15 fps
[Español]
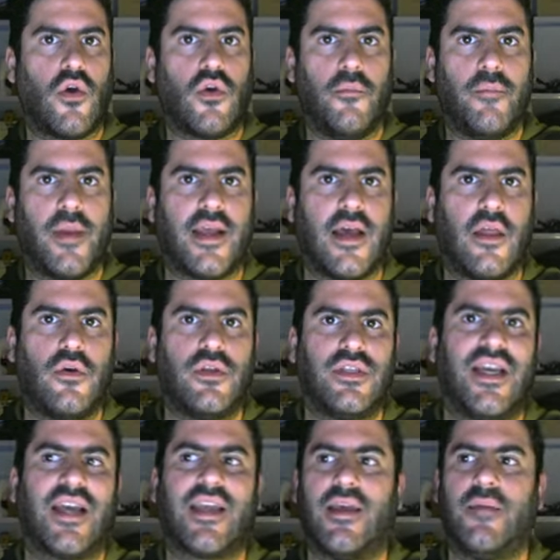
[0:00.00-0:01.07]
complicado
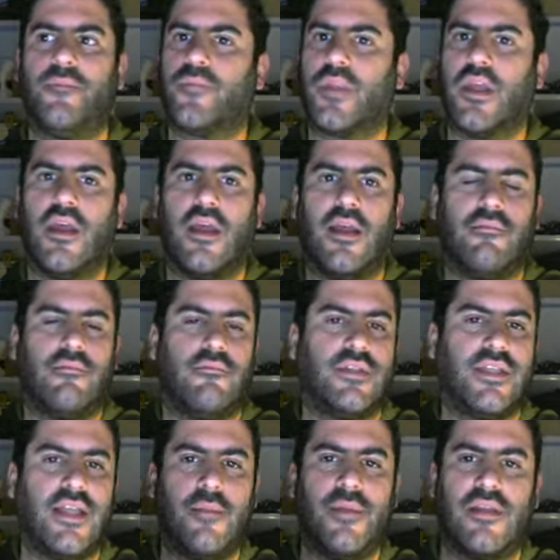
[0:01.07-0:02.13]
ya que
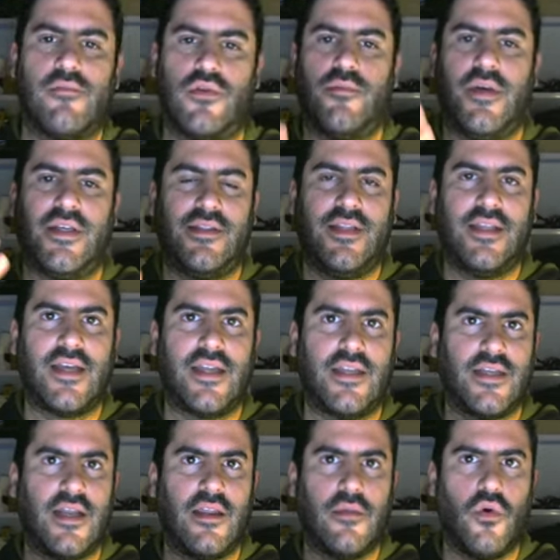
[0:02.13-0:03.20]
si le metemos más
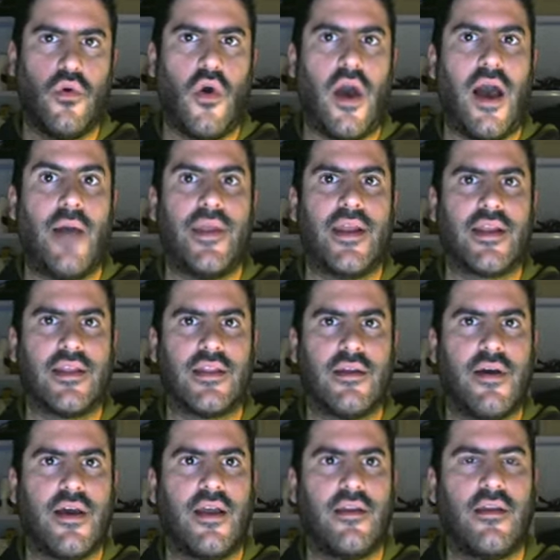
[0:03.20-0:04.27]
detalles al dibujo habría que
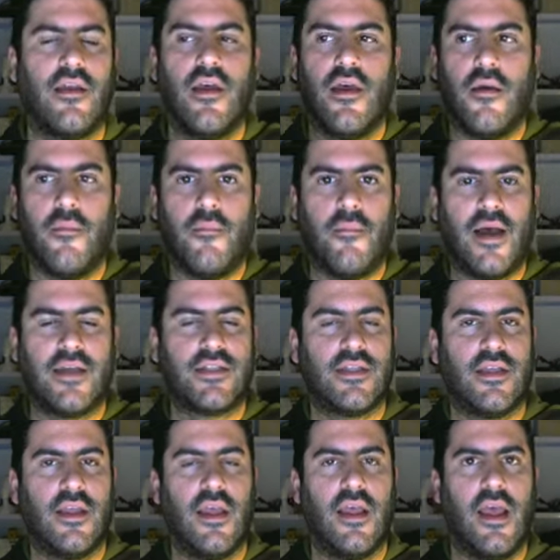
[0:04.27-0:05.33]
trabajar más
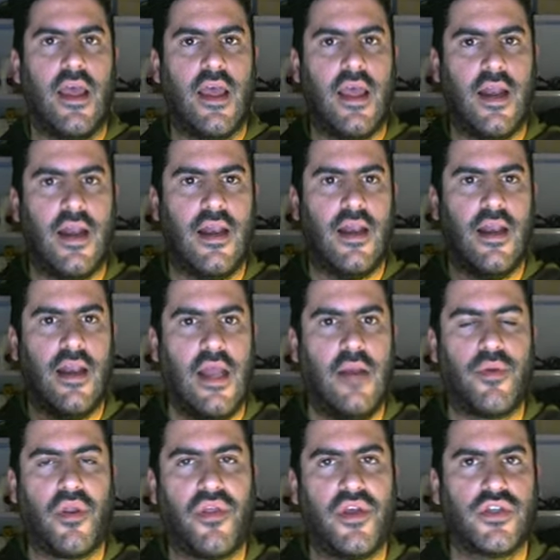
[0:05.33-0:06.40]
el, el
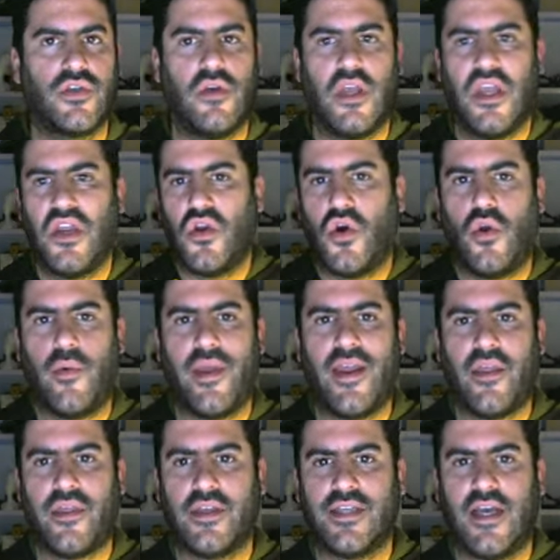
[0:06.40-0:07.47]
proceso y no lo veía
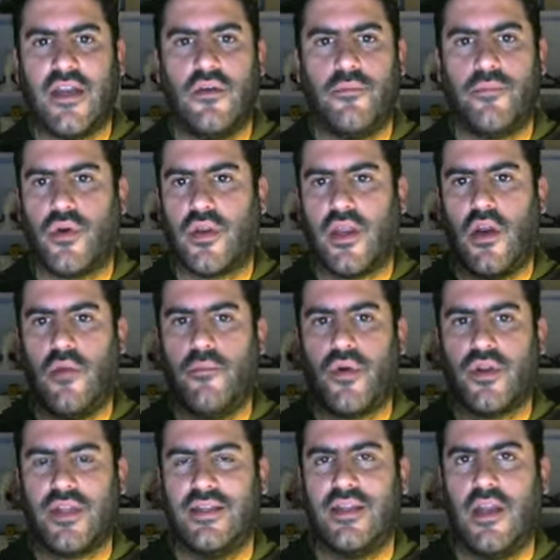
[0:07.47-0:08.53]
necesario porque lo
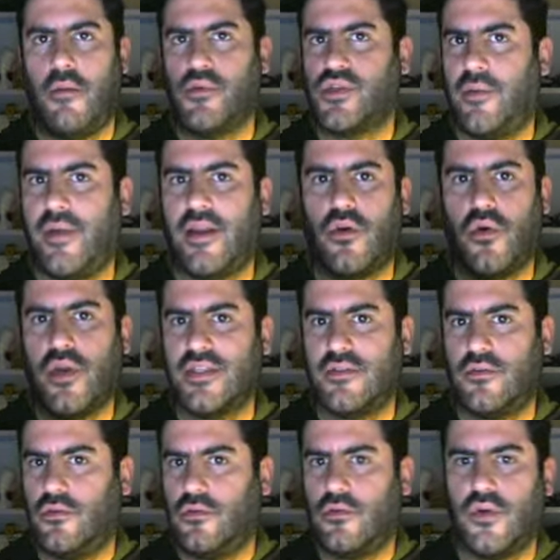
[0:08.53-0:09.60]
importante lo vamos a ver con,
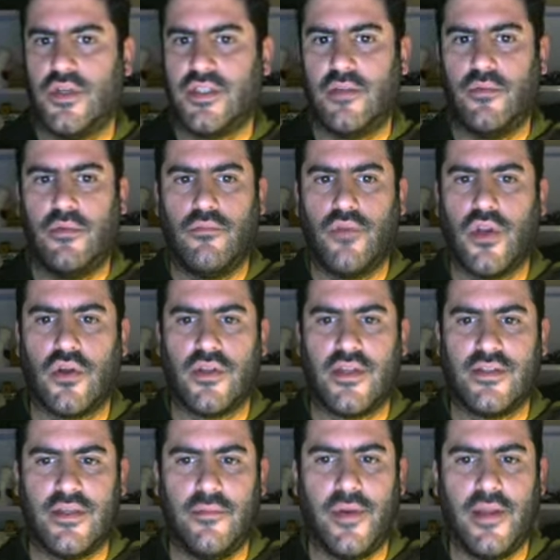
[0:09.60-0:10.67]
esto, con este muñeco
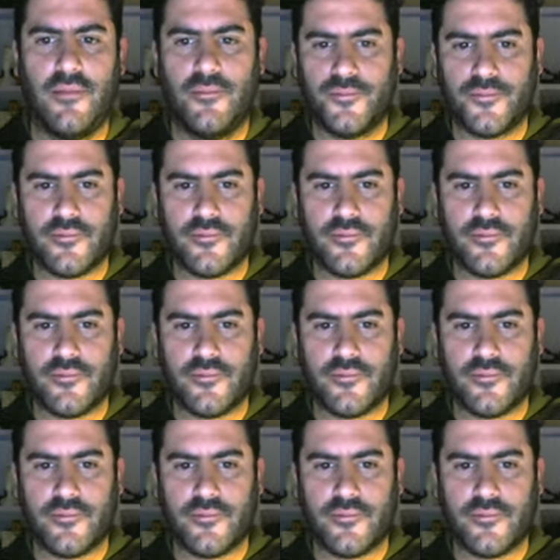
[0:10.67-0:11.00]
tan simple.